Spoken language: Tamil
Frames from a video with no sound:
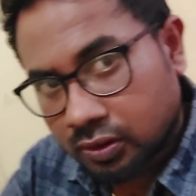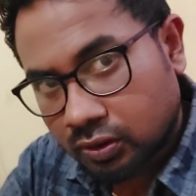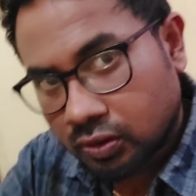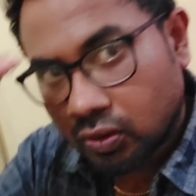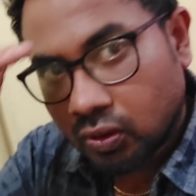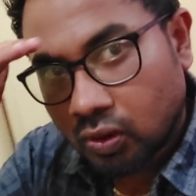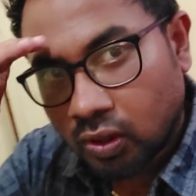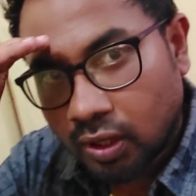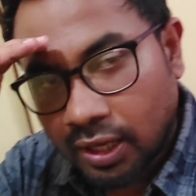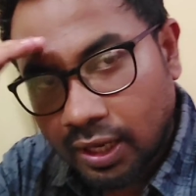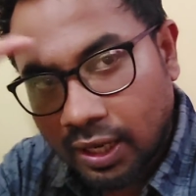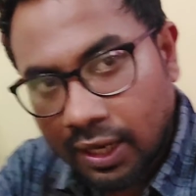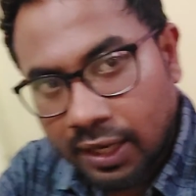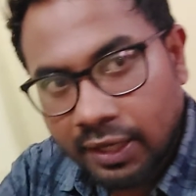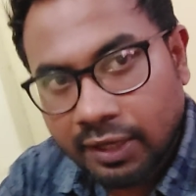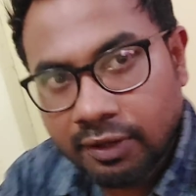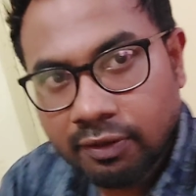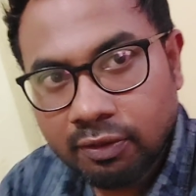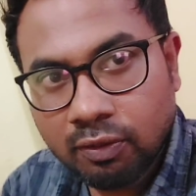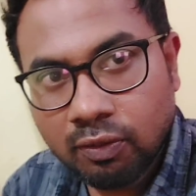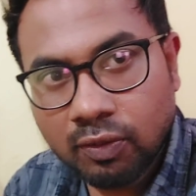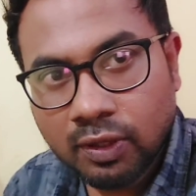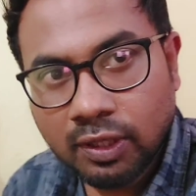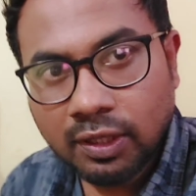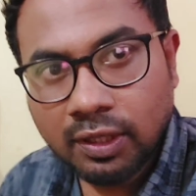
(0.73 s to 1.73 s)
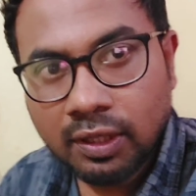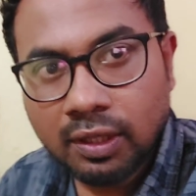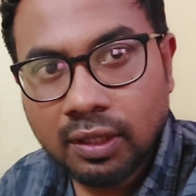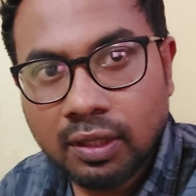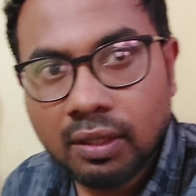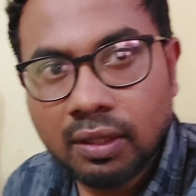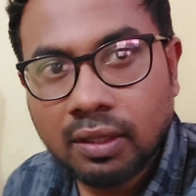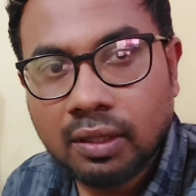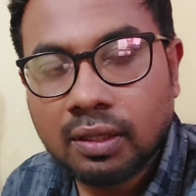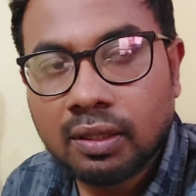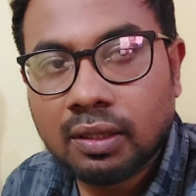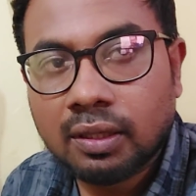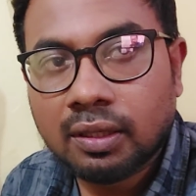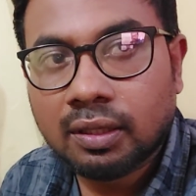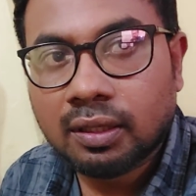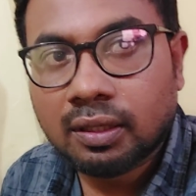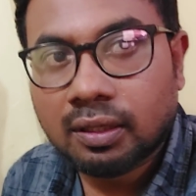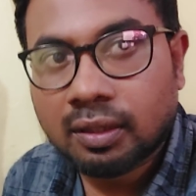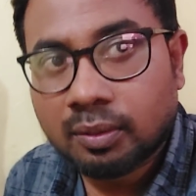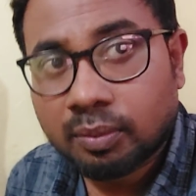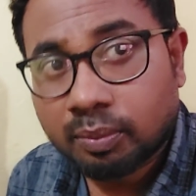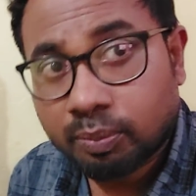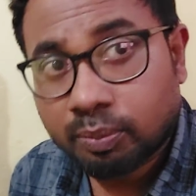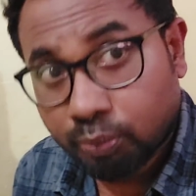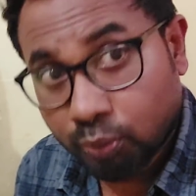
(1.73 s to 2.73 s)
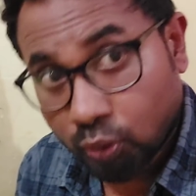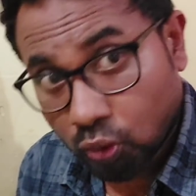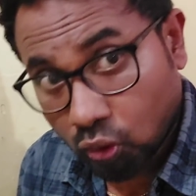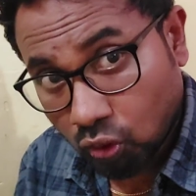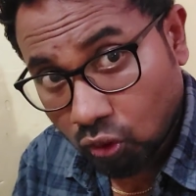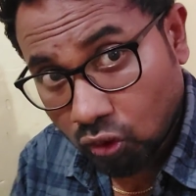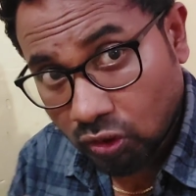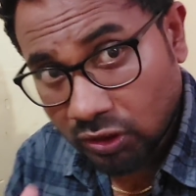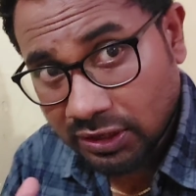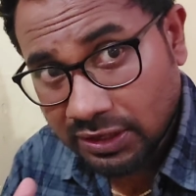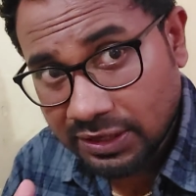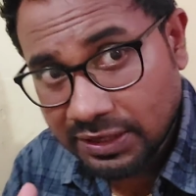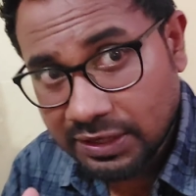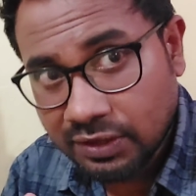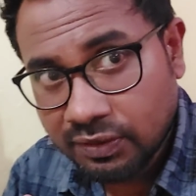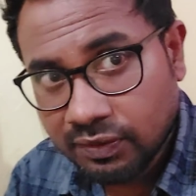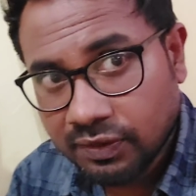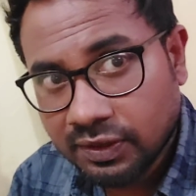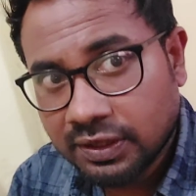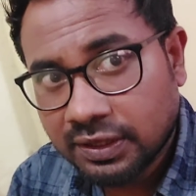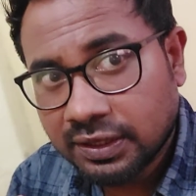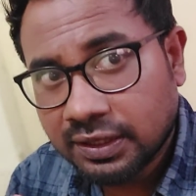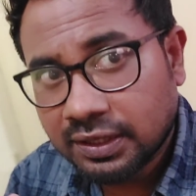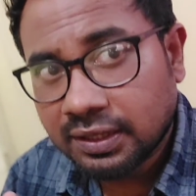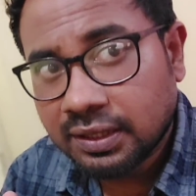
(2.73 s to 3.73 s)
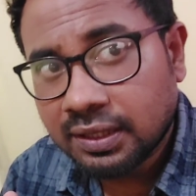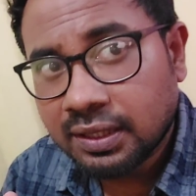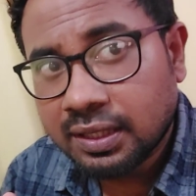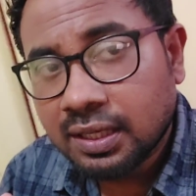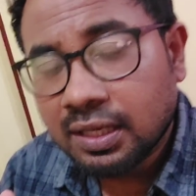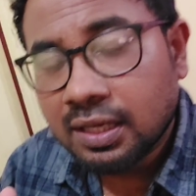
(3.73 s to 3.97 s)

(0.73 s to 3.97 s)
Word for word: ஸோ ஹாய் ஒன் போர்ஷன்ஸ் வந்து